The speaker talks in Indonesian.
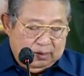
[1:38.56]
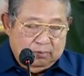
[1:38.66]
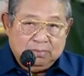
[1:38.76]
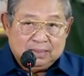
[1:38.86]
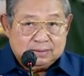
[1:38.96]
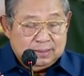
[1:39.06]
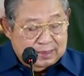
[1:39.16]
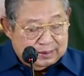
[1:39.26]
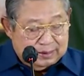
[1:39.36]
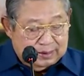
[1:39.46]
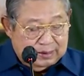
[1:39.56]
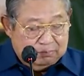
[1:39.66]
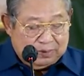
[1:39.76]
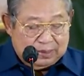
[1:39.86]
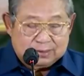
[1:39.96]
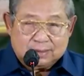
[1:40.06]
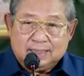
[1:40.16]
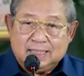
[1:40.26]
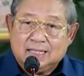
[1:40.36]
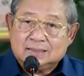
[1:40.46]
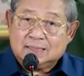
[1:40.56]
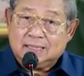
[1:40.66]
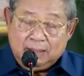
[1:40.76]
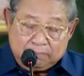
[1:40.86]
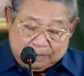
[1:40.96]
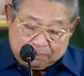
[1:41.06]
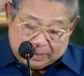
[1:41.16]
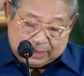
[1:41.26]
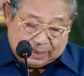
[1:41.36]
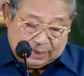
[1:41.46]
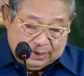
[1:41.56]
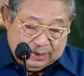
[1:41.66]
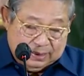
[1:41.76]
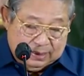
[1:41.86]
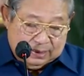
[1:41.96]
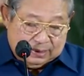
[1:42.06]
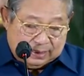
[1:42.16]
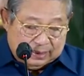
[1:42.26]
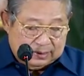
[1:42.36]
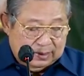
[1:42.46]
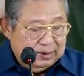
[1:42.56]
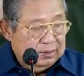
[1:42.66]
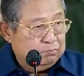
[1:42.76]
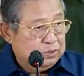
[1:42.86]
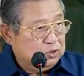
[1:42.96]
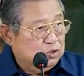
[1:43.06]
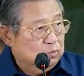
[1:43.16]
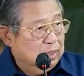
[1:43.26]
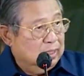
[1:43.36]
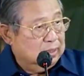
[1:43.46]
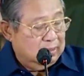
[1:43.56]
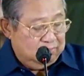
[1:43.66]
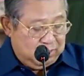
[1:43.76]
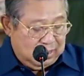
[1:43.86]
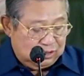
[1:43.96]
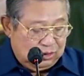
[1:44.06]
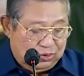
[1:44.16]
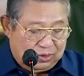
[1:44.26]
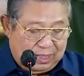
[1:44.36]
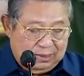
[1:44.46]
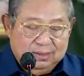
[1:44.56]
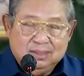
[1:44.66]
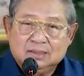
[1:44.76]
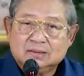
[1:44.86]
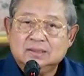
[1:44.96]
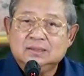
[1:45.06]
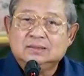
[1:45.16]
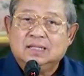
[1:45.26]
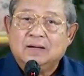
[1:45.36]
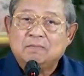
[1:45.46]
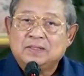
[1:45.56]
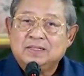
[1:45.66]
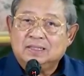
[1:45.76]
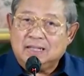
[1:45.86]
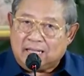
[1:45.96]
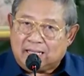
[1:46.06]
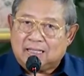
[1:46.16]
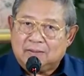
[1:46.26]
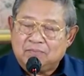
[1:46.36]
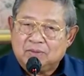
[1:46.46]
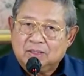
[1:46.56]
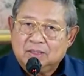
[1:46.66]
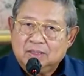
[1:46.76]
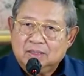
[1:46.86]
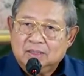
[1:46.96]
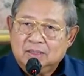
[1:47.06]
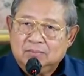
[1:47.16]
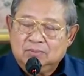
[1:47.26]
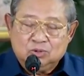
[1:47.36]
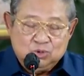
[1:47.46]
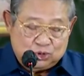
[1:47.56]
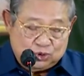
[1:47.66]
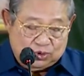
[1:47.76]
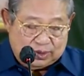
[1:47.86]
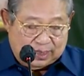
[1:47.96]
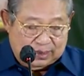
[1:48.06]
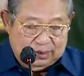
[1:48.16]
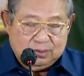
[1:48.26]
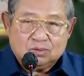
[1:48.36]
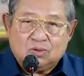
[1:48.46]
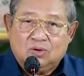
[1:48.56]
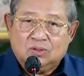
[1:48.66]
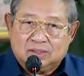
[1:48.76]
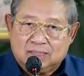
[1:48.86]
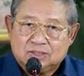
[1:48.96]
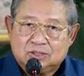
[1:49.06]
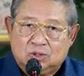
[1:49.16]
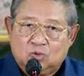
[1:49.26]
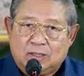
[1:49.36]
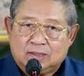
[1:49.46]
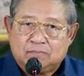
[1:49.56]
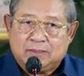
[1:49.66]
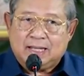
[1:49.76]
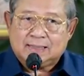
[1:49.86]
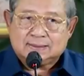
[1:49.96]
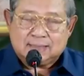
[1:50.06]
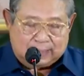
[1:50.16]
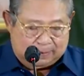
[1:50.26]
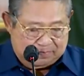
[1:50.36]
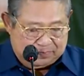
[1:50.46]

Majelis Tinggi Partai yang saya pimpin dan kini berjumlah 16 orang tidak pernah mengusulkan kongres luar biasa.